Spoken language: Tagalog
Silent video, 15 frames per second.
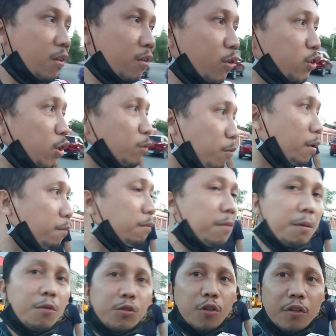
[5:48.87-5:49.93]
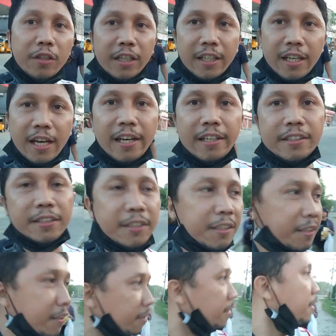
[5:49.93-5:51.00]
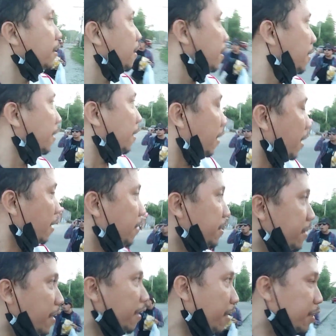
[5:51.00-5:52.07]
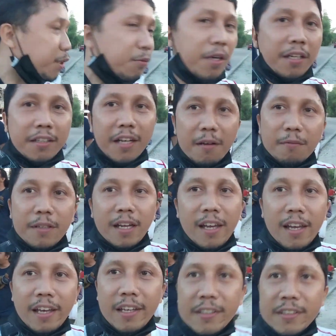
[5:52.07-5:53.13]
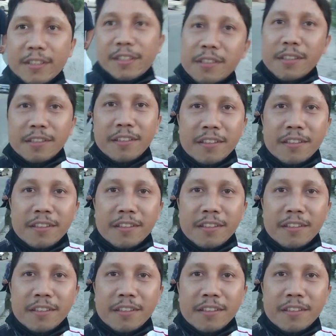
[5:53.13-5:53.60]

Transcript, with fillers: Kung gusto mo mag magmotor diri guys, every day is welcome guys.